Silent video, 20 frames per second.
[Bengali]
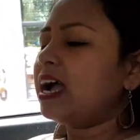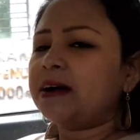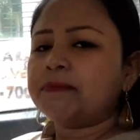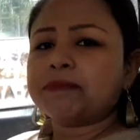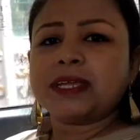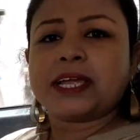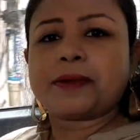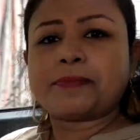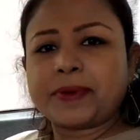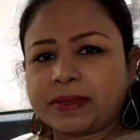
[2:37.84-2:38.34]

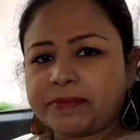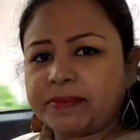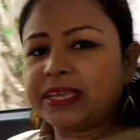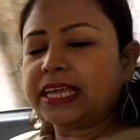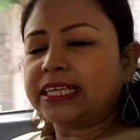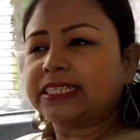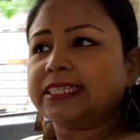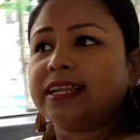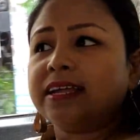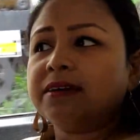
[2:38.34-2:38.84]
আমি আর প্রেমী
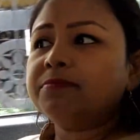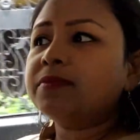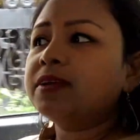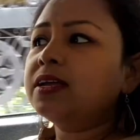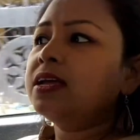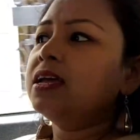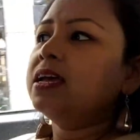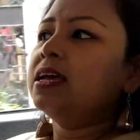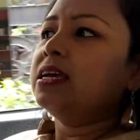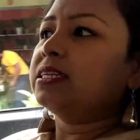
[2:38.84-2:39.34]
গেছিলাম
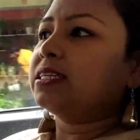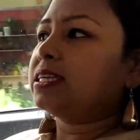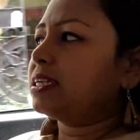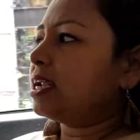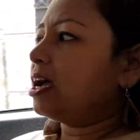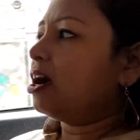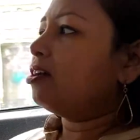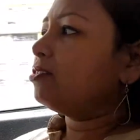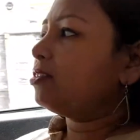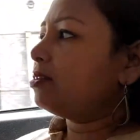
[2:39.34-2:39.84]

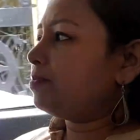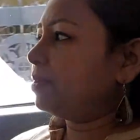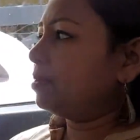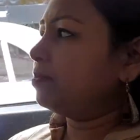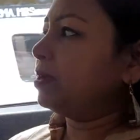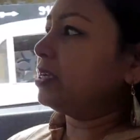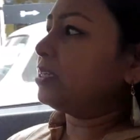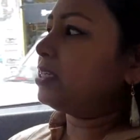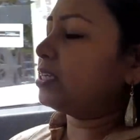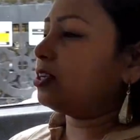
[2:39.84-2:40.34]
সেটা হতে
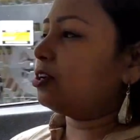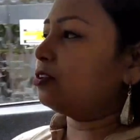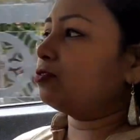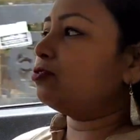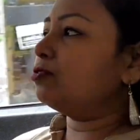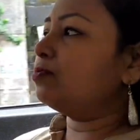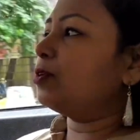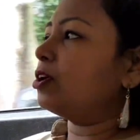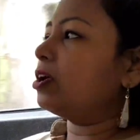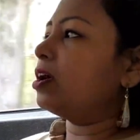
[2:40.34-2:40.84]
মানে সেটা হতে
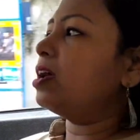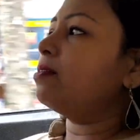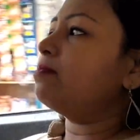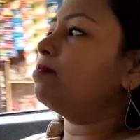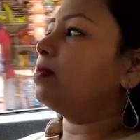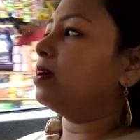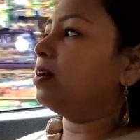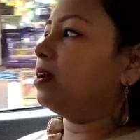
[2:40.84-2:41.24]
মনে হয়